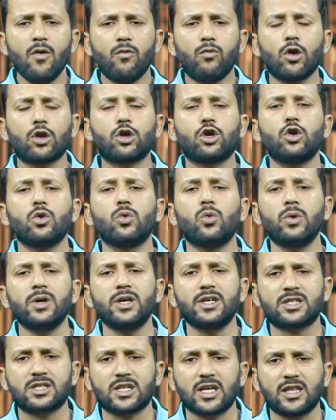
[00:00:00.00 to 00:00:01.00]
वो क्यों
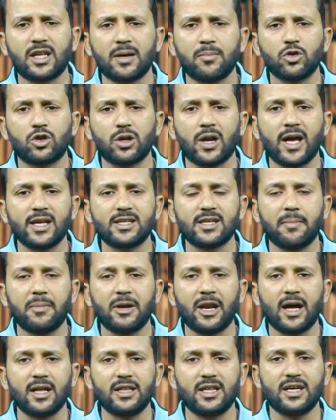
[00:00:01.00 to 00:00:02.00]
इस कदर मुतनाज़
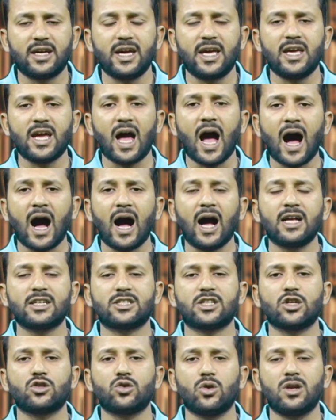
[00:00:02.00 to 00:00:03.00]
बना दी गई
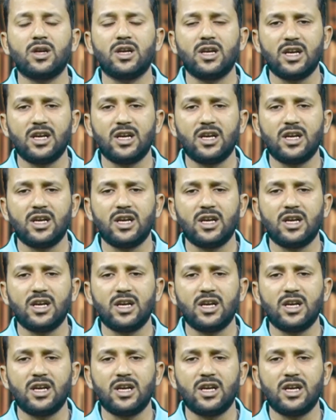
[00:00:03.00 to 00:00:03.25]
आज के जो